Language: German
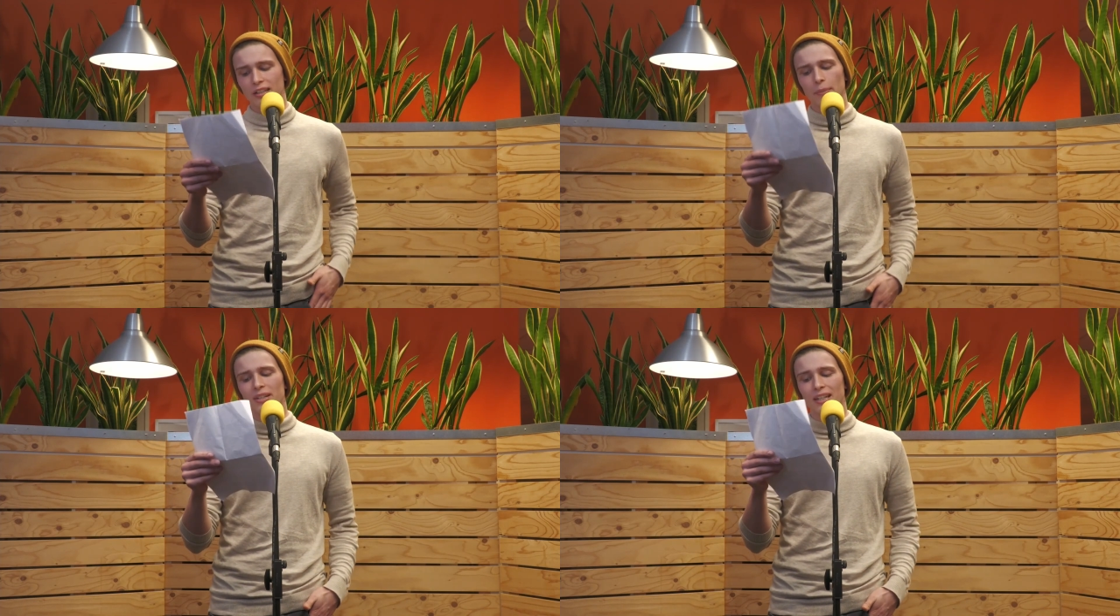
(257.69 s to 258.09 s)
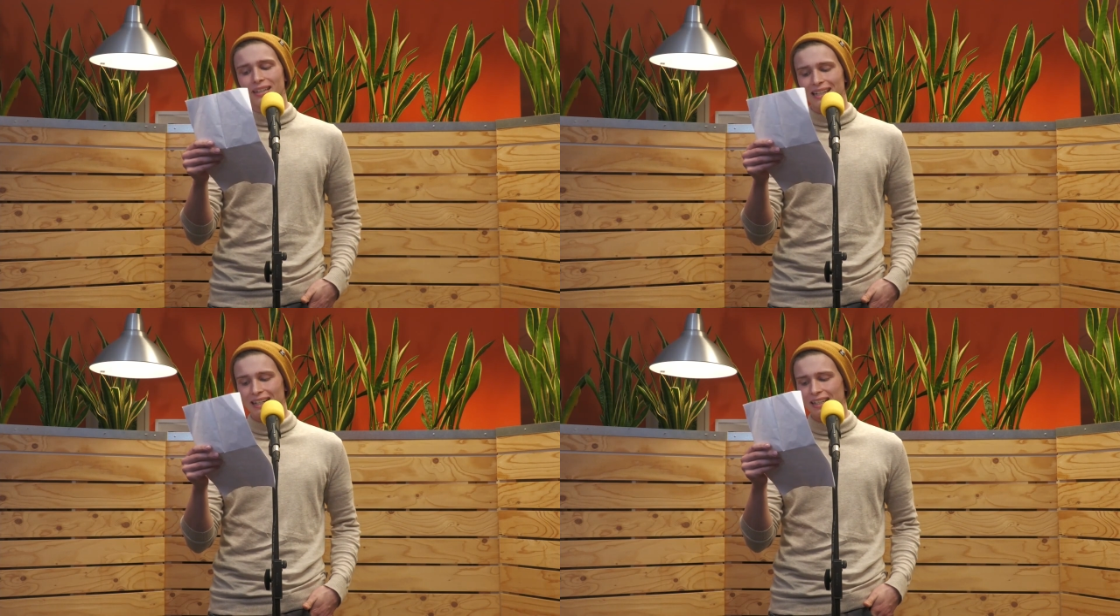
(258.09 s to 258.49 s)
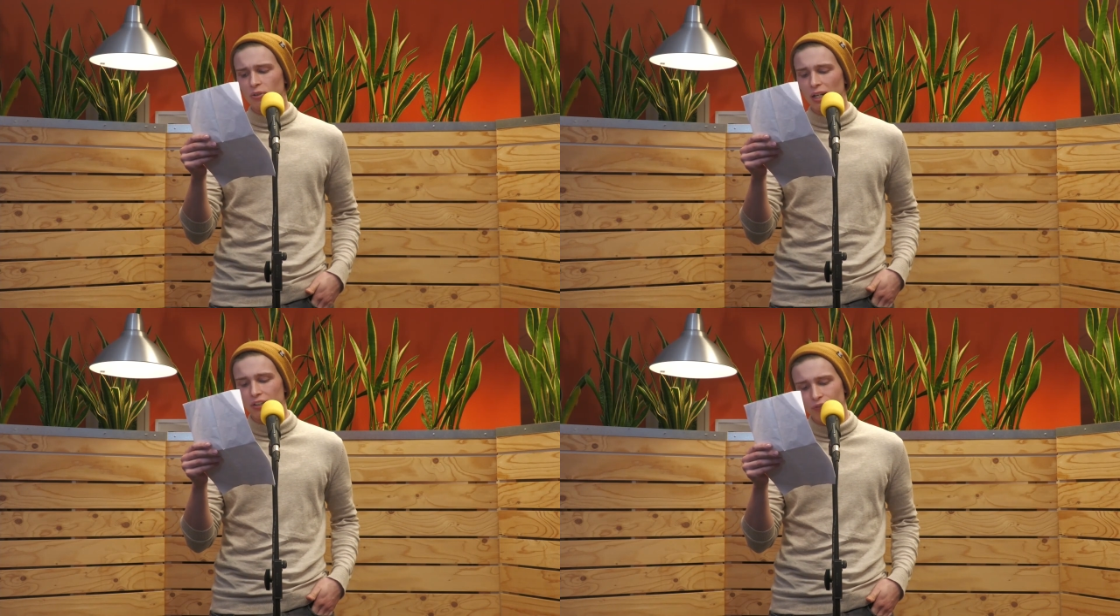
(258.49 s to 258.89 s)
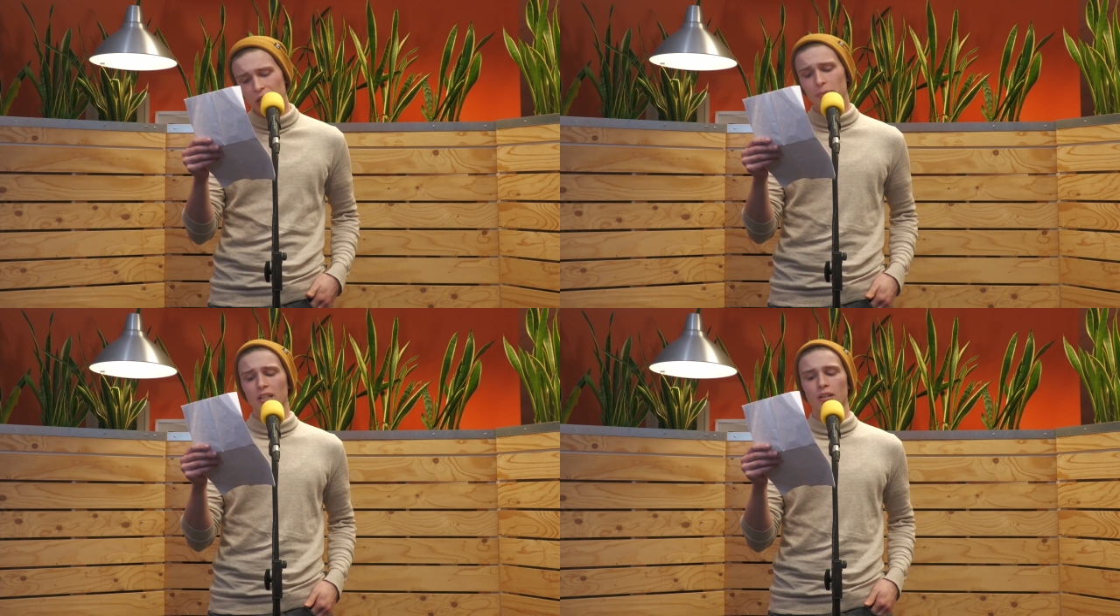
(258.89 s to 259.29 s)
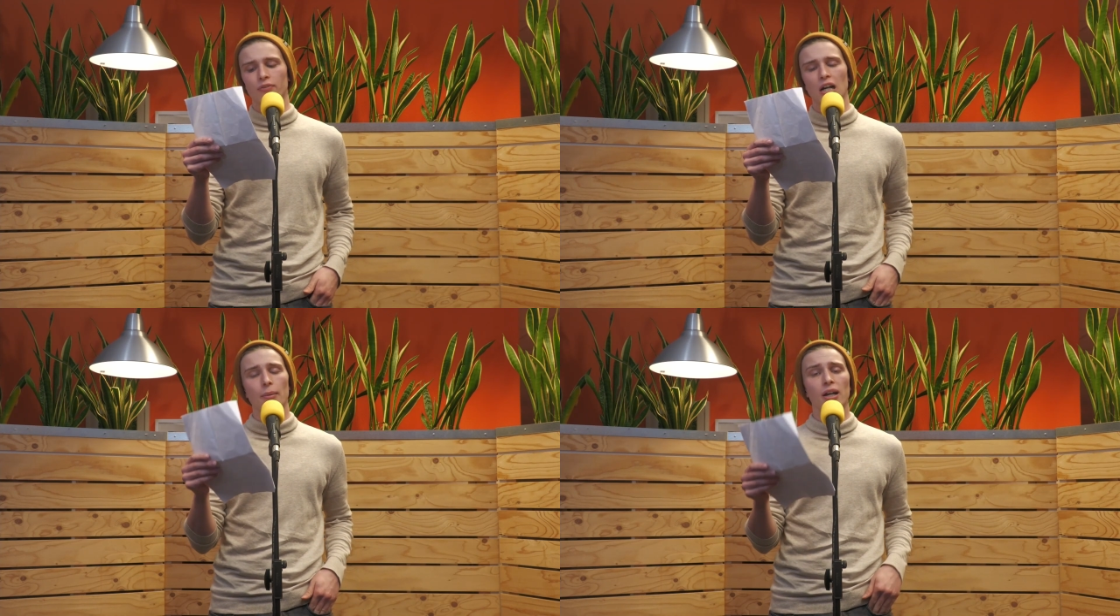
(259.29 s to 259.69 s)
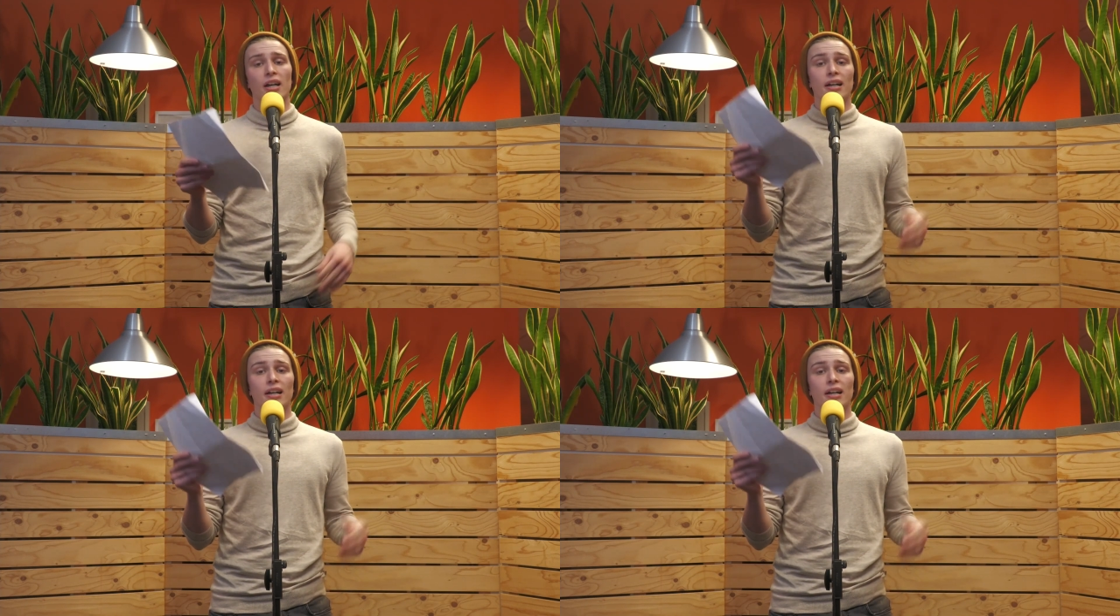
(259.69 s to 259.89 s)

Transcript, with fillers: denn mit der Deklarierung als feminine Farbe